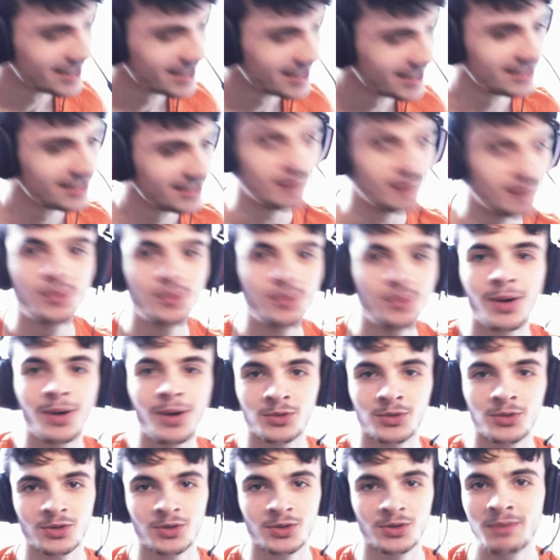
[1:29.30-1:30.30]
la plupart on
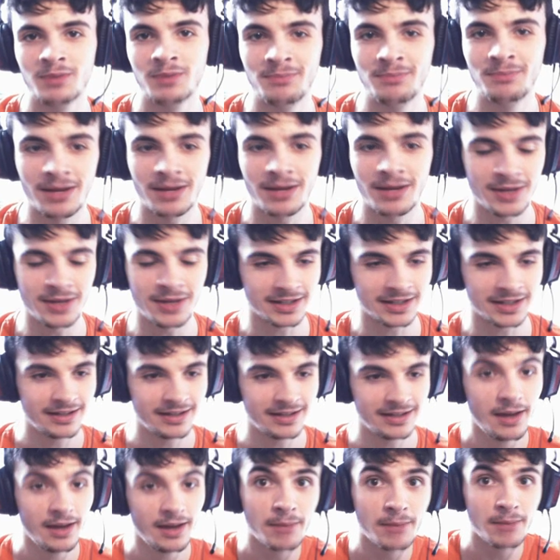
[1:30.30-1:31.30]
s'en doute même pas remarqué.
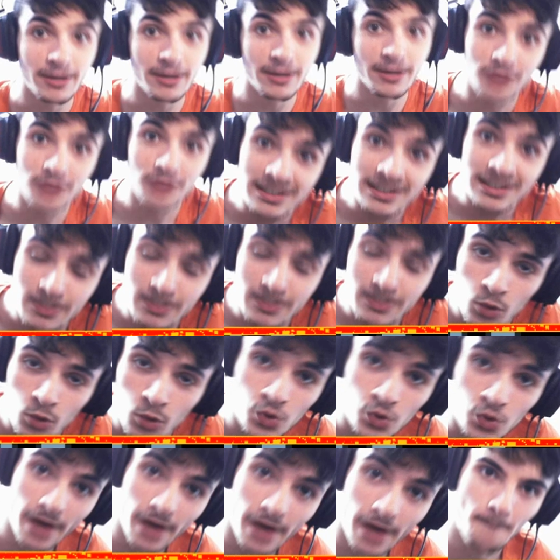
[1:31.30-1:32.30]
Bref, on est ici pour
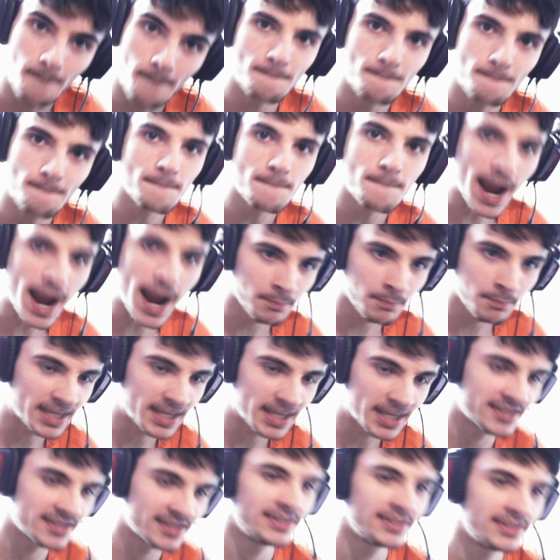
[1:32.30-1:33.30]
jouer à MacPixel,
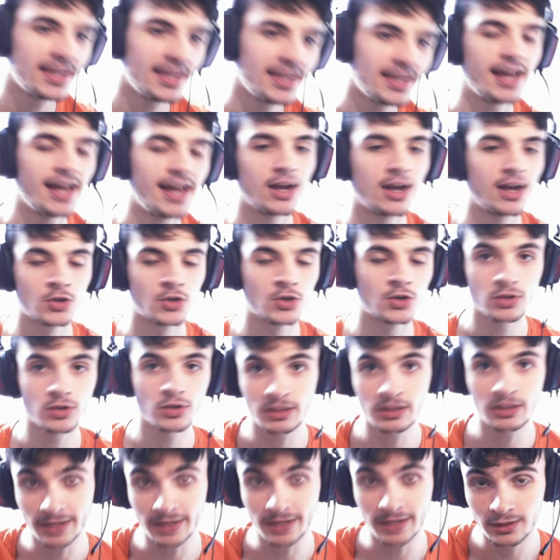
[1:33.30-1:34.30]
Pixel, un jeu
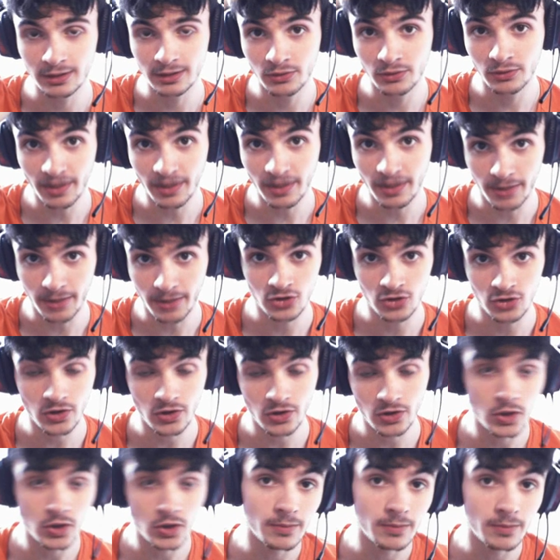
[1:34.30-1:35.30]
qui m'a été offert par
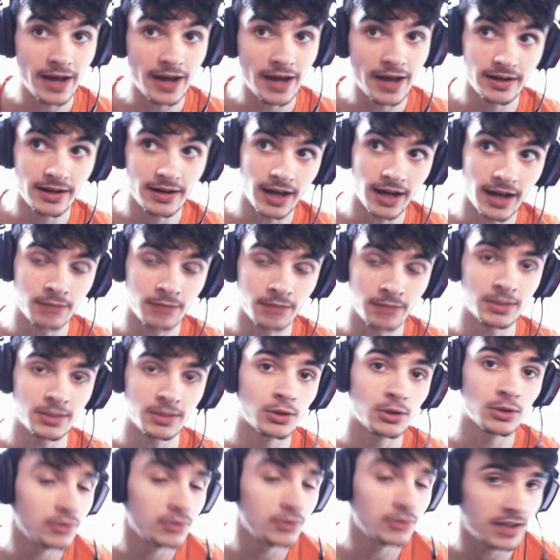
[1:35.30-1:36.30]
Chocoman, un de mes
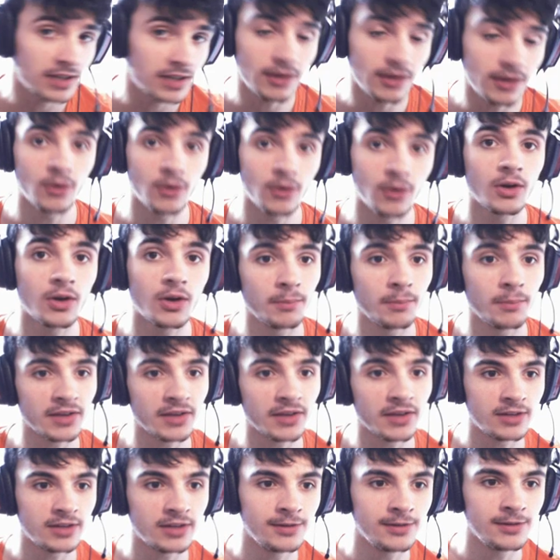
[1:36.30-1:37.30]
très fidèles, encore
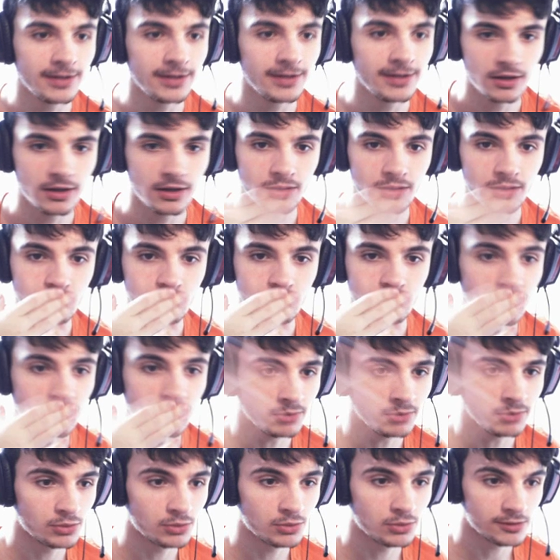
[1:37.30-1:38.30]
merci à lui.
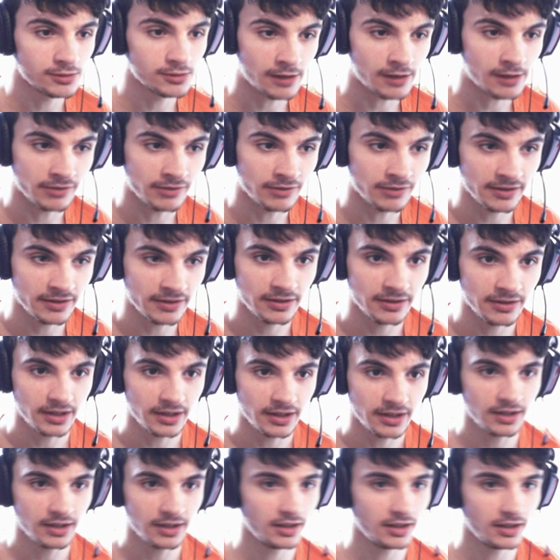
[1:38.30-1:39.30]
Bisous sur sa fesse.
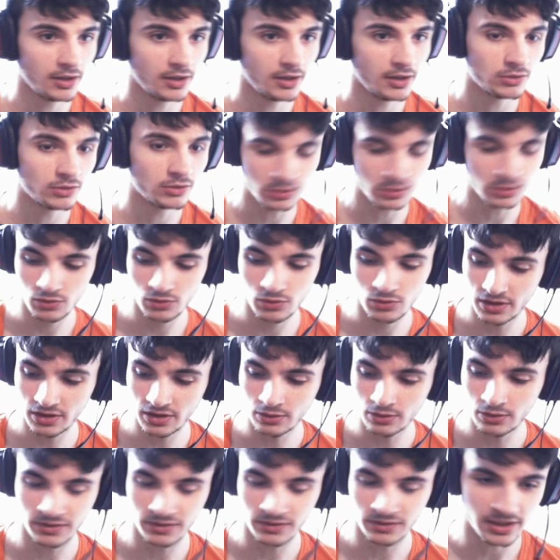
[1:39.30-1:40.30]
Et on va tout de suite
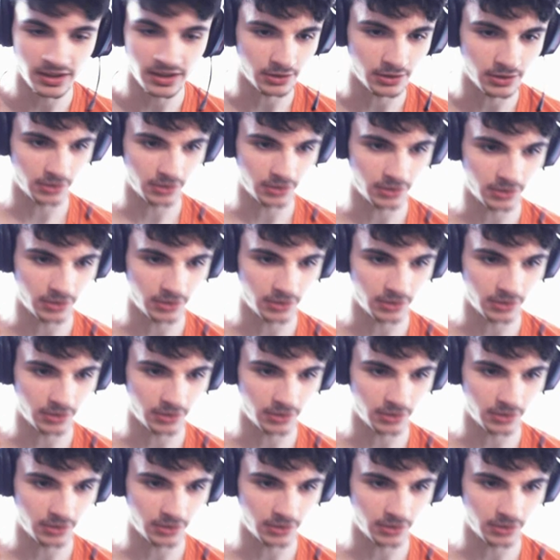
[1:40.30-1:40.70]
découvrir euh,